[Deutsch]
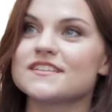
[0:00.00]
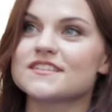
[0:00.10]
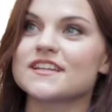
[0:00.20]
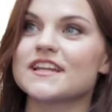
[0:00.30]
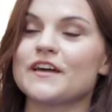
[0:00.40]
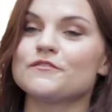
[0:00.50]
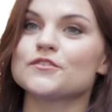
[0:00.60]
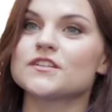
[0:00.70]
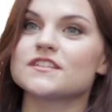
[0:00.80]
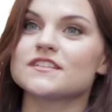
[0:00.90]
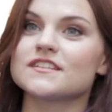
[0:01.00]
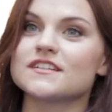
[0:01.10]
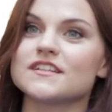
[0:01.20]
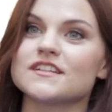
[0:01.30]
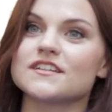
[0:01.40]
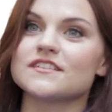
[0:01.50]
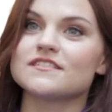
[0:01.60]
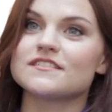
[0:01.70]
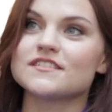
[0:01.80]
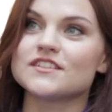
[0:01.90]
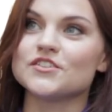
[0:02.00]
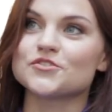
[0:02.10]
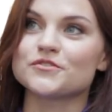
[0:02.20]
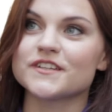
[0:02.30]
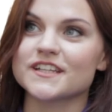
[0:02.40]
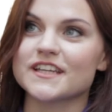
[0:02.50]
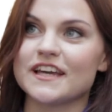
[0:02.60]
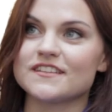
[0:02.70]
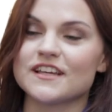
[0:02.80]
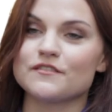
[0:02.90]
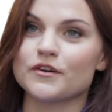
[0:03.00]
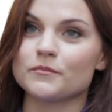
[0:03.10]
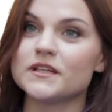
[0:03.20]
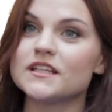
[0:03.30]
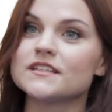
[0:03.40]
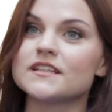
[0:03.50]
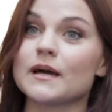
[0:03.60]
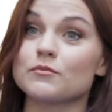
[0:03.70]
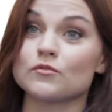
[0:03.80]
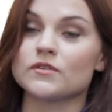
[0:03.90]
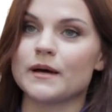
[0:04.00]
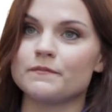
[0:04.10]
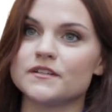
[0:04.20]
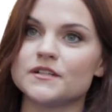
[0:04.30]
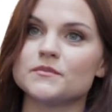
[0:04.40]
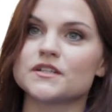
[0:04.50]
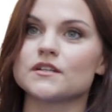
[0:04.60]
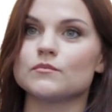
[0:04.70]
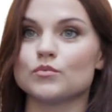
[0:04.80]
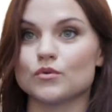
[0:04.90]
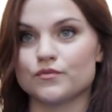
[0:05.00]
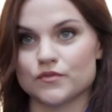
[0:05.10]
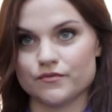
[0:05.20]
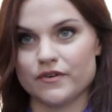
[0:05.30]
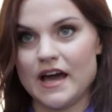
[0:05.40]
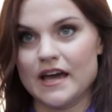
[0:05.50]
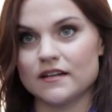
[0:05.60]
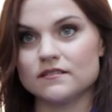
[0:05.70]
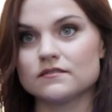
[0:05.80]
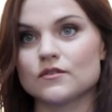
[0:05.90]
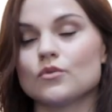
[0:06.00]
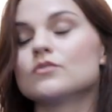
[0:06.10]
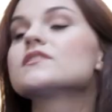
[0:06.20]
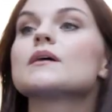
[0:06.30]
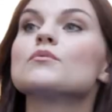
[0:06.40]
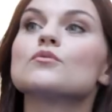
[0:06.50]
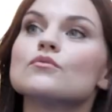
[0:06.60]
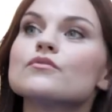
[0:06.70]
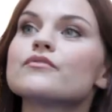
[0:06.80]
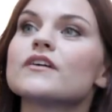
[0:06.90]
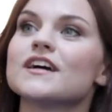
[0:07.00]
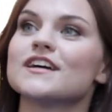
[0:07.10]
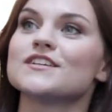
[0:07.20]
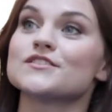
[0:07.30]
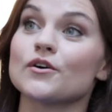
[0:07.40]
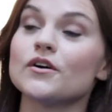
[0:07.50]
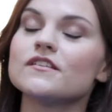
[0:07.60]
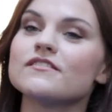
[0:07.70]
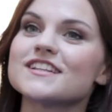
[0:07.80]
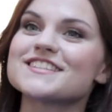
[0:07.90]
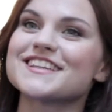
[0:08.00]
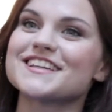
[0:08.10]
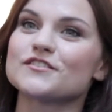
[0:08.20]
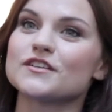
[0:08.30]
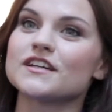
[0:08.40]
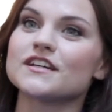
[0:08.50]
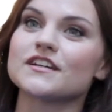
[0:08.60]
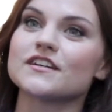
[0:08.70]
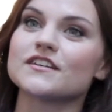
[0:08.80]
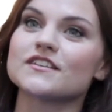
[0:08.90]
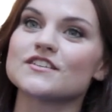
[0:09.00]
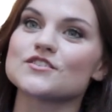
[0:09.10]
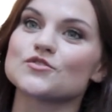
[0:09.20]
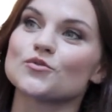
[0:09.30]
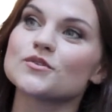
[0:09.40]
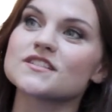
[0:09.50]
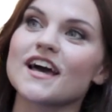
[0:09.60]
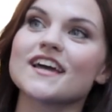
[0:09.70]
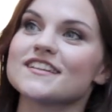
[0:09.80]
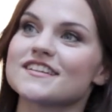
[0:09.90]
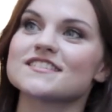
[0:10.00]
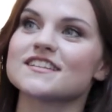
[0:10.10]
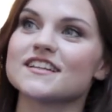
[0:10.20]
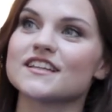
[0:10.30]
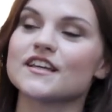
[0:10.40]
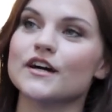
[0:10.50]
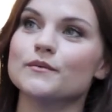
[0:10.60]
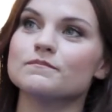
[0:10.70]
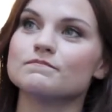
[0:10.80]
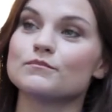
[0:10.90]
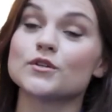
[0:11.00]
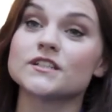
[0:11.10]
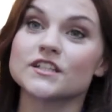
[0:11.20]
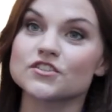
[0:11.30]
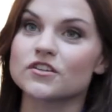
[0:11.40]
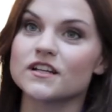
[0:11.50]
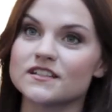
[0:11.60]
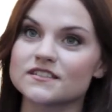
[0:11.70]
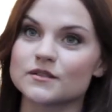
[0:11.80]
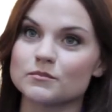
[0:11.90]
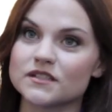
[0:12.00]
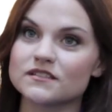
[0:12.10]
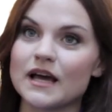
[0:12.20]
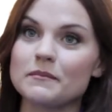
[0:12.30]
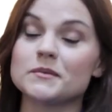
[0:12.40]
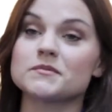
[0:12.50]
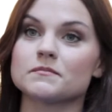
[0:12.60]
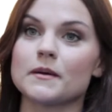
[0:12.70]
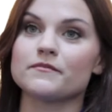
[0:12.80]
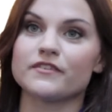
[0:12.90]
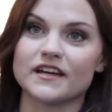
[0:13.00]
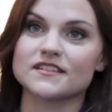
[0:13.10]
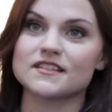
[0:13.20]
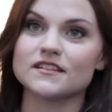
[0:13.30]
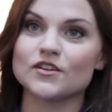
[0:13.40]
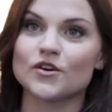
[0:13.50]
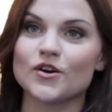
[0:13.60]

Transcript: in zehn Jahren wird äh, die Schwierigkeit sein, Familie, die ich absolut haben will, mit einem Beruf zu vereinen. Und der Beruf soll, wenn es geht, äh, so sein, dass ich ähm, Politikjournalistin bin, am liebsten beim Fernsehen.